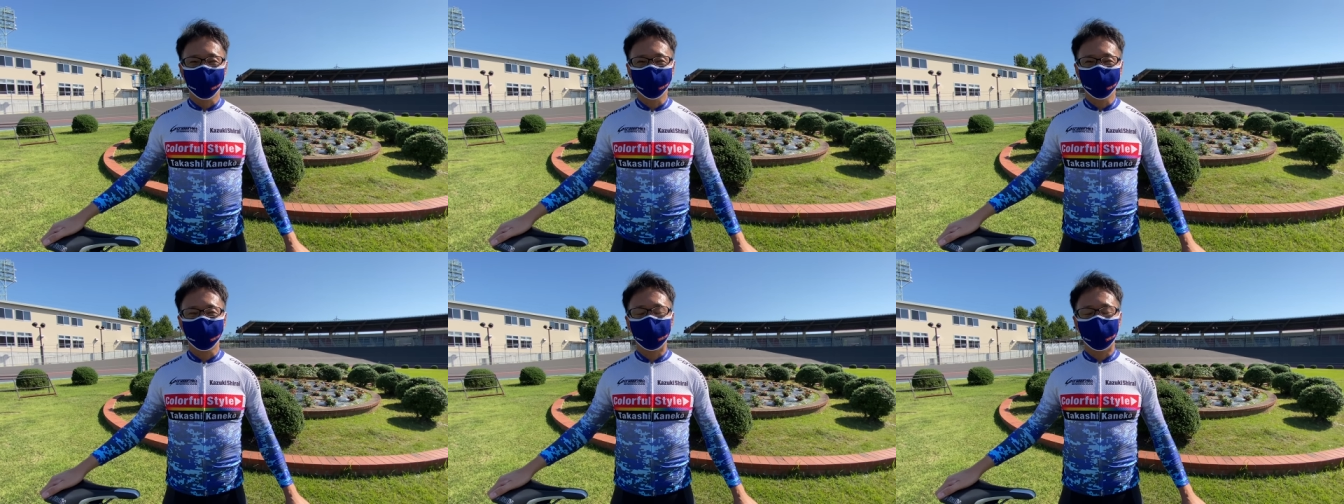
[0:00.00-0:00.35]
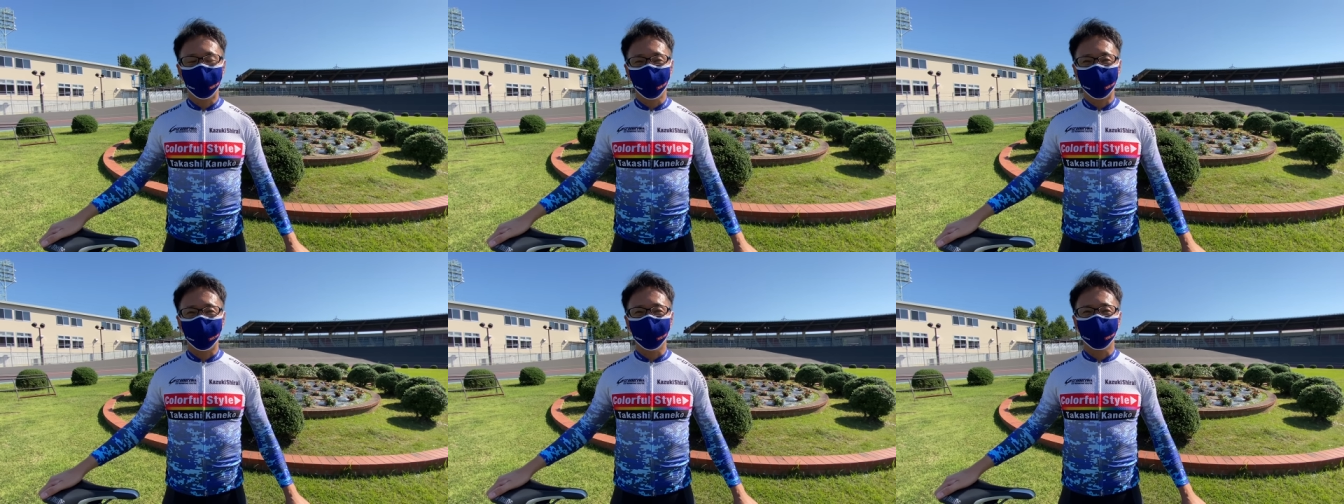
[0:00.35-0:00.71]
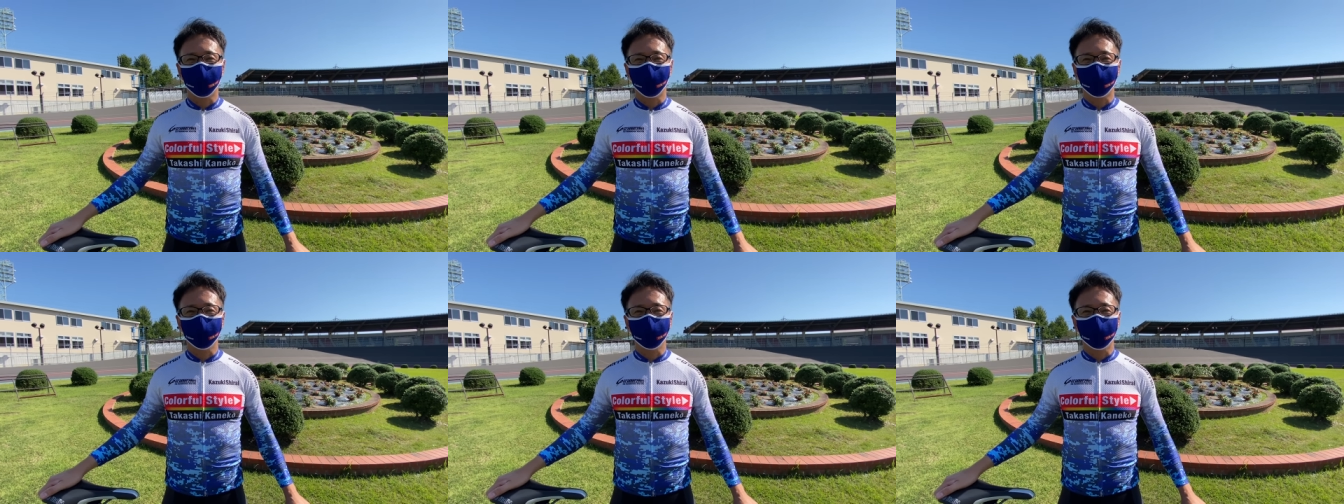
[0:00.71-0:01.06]
そちらを金
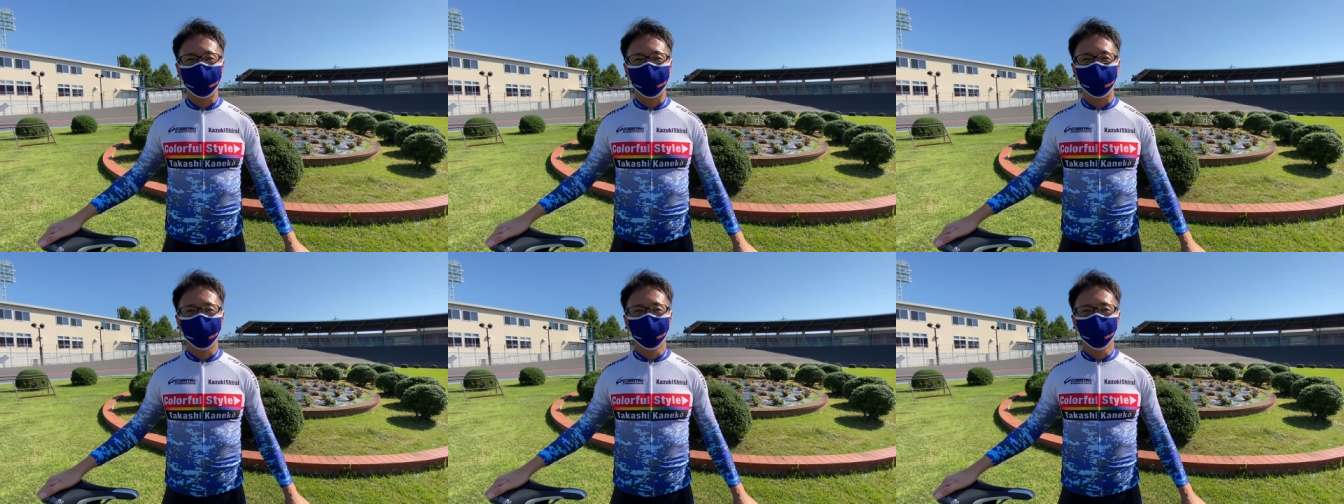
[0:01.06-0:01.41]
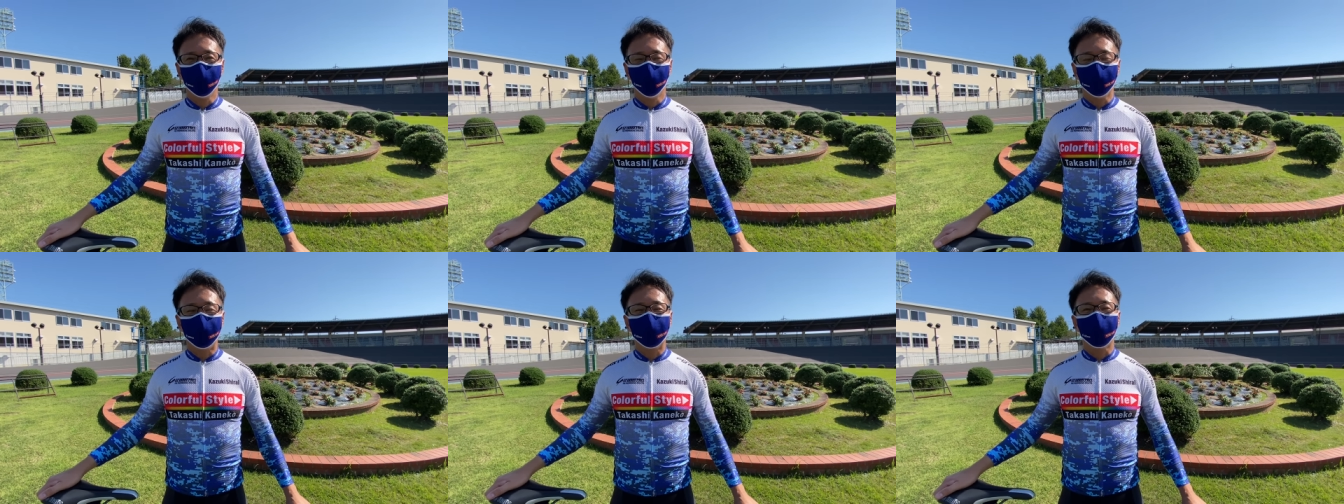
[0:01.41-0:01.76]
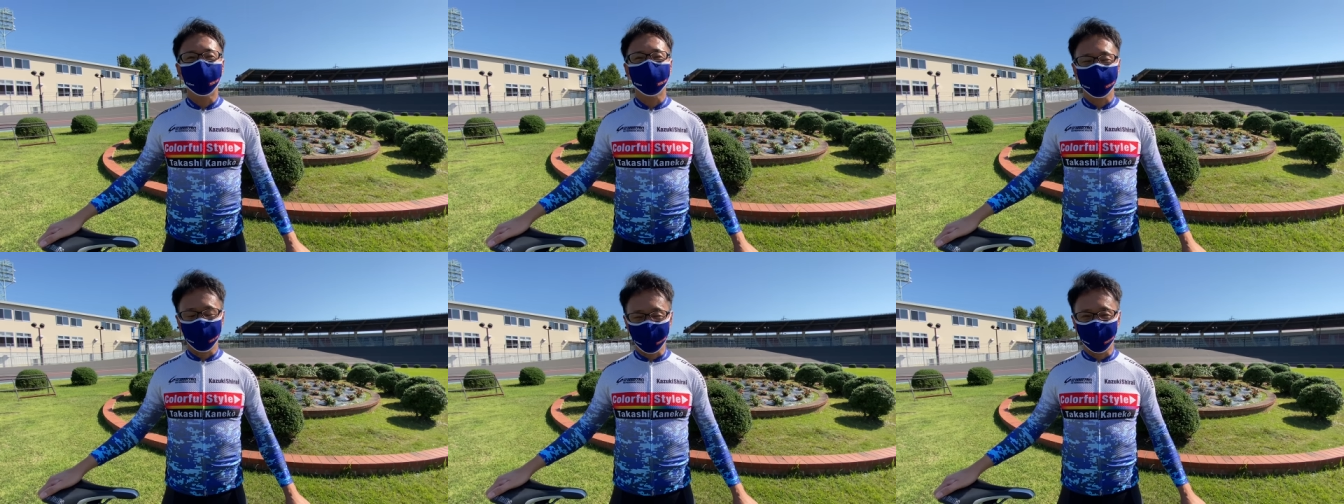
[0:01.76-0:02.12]
子くんにお願
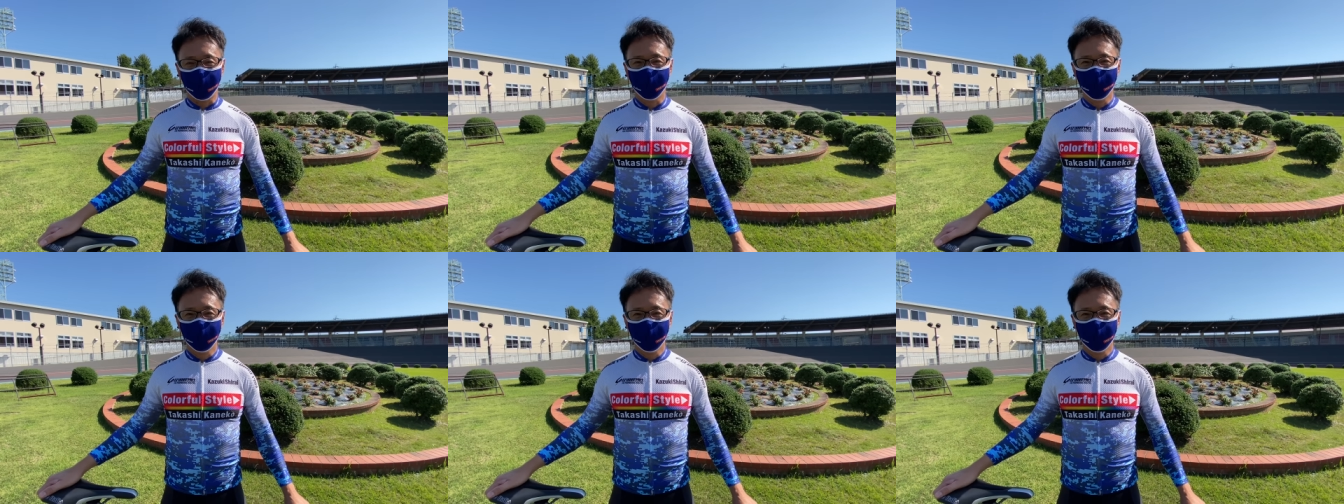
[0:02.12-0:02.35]
いして